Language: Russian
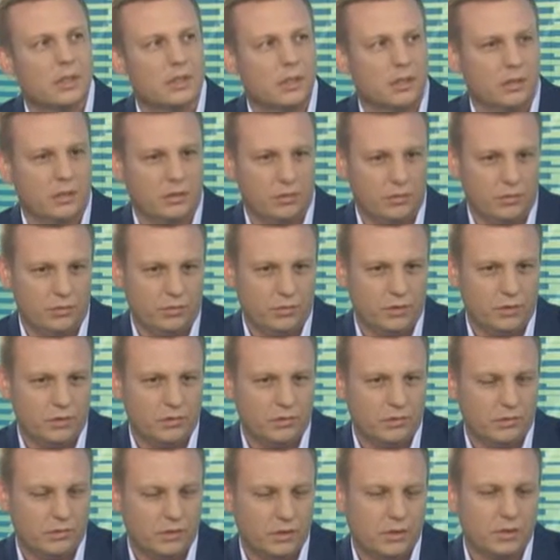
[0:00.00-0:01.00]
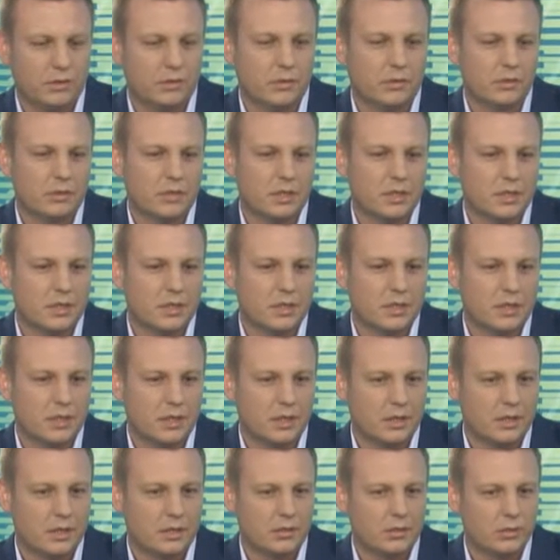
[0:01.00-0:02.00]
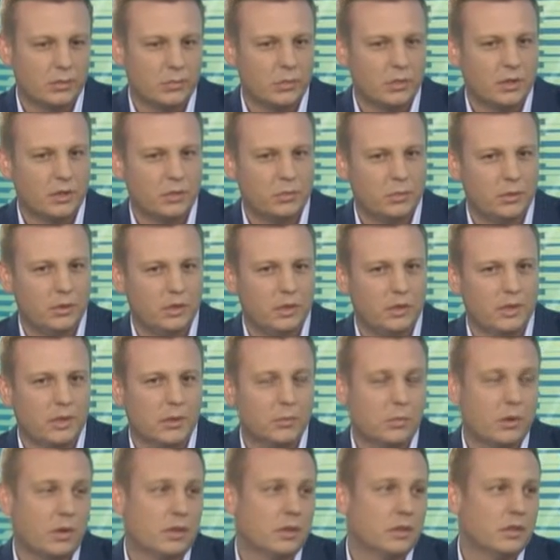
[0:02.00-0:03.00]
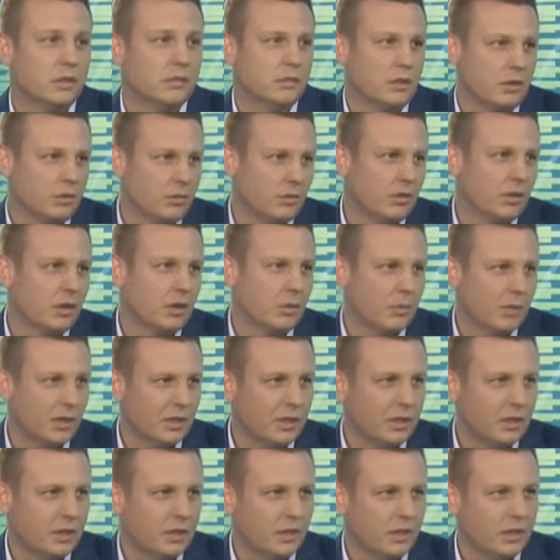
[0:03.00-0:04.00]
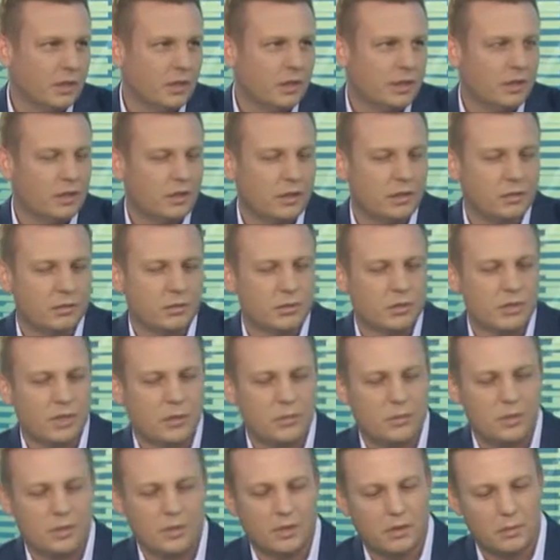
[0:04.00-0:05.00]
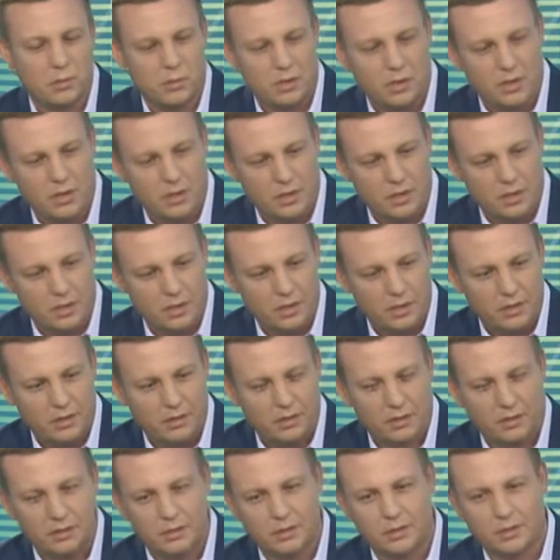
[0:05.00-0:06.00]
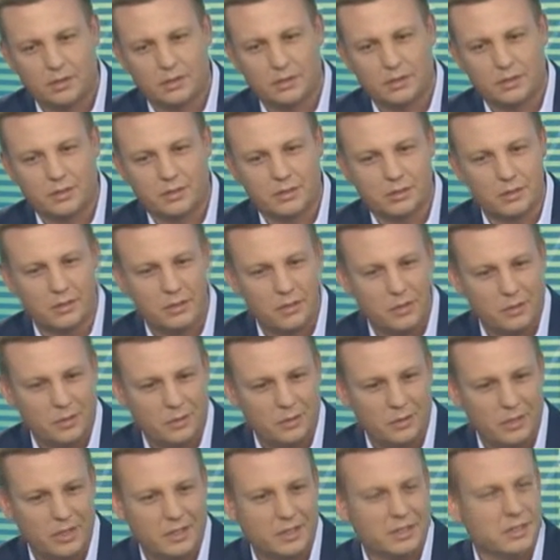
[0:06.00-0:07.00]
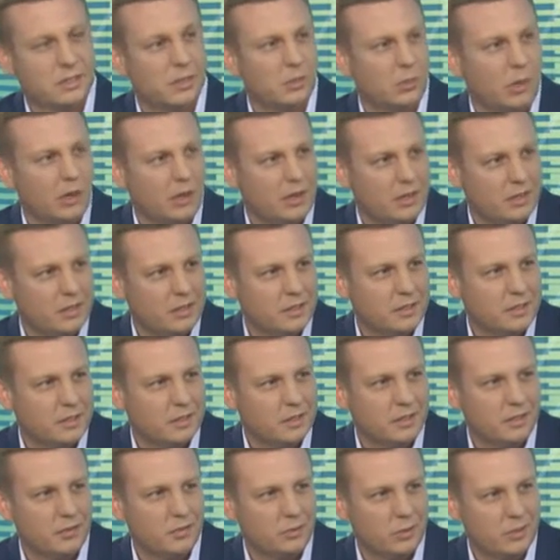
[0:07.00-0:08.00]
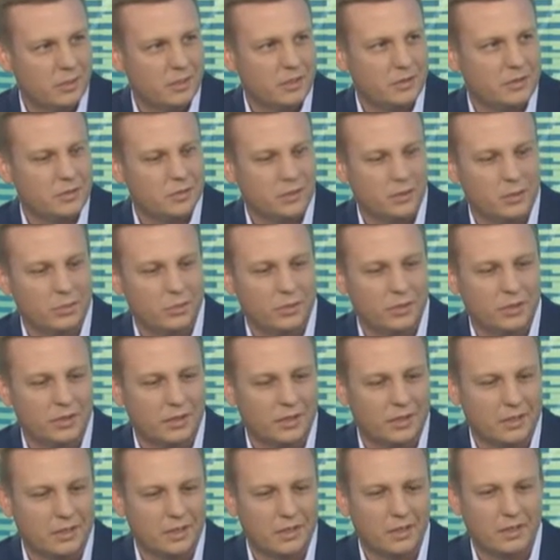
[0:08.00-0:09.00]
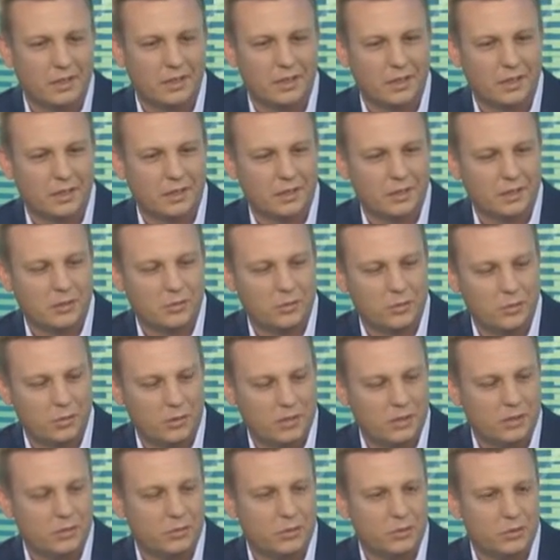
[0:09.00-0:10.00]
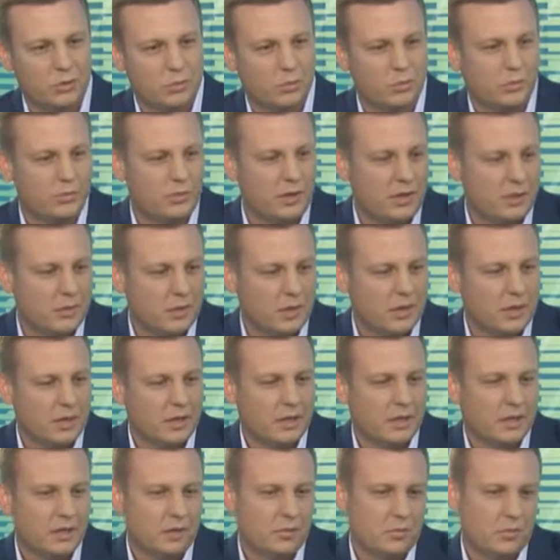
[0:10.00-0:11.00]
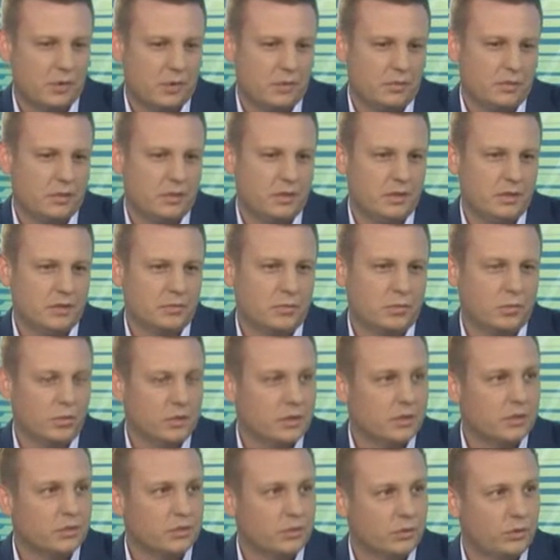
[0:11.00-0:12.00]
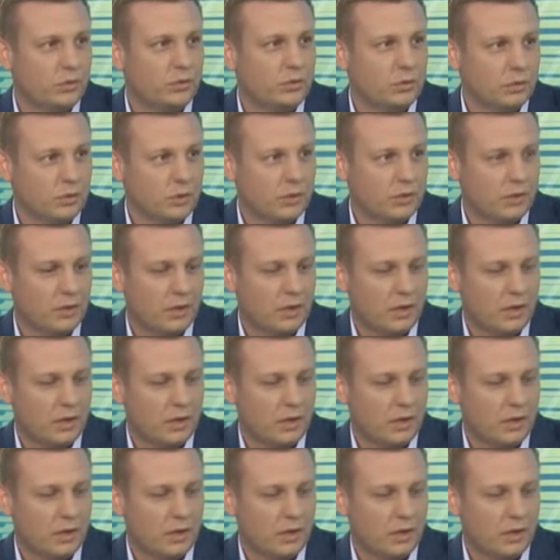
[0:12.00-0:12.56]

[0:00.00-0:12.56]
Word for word: играют люди. Это наша задача, чтобы это были, как правило, дворовые команды, те, кто сами объединились, сконцентрировались, собрались и вышли в свободное от работы, от учебы время провести, использовать свой досуг.